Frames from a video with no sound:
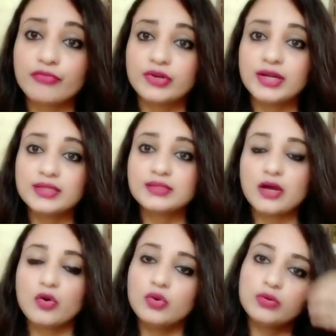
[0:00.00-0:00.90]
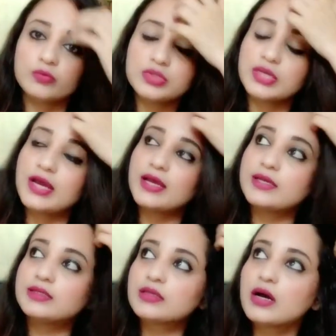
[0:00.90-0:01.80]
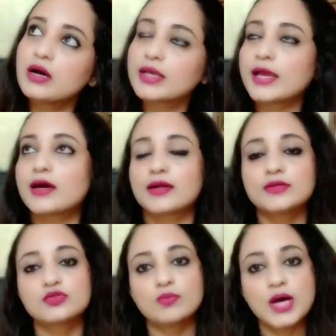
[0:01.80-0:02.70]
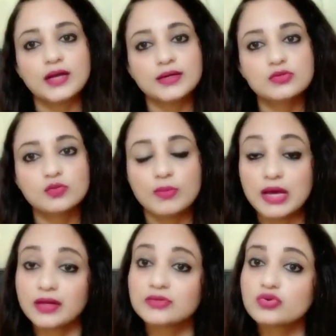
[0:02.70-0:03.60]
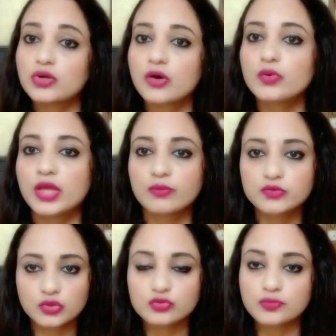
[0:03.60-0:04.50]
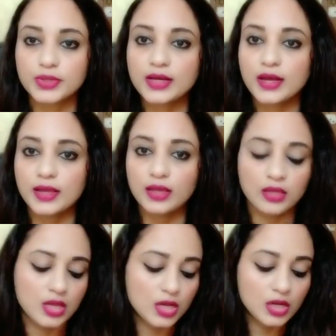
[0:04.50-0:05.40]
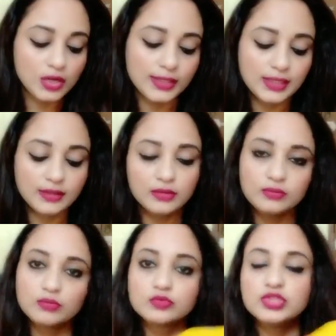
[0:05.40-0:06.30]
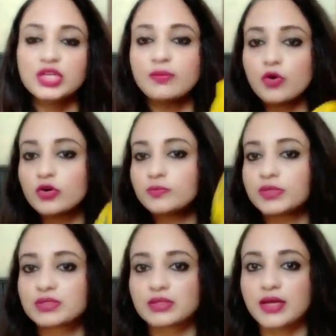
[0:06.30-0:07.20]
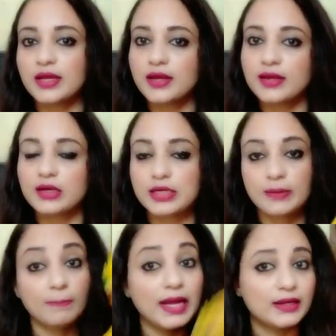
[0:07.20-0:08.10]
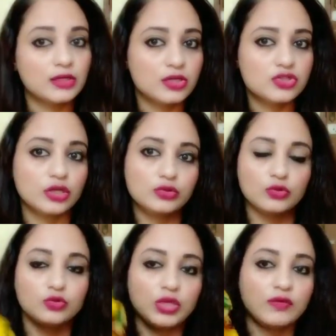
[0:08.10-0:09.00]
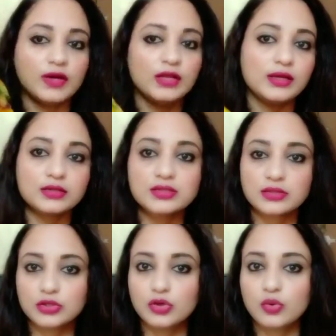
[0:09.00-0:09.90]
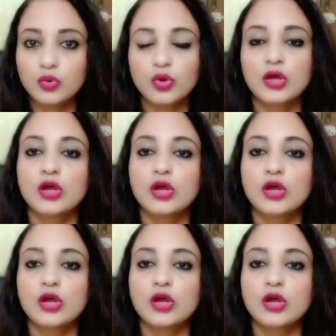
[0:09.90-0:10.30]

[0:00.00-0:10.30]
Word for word: आफ्टर डिस्काउंट मुझे गाइज ग्यारह सौ बारह सौ बारह सौ अराउंड ये मुझे कुछ पड़ा है लेकिन मुझे बहुत पसंद आया है अगर आप बाई करना चाहते हो तो ये वाली कर सकते हो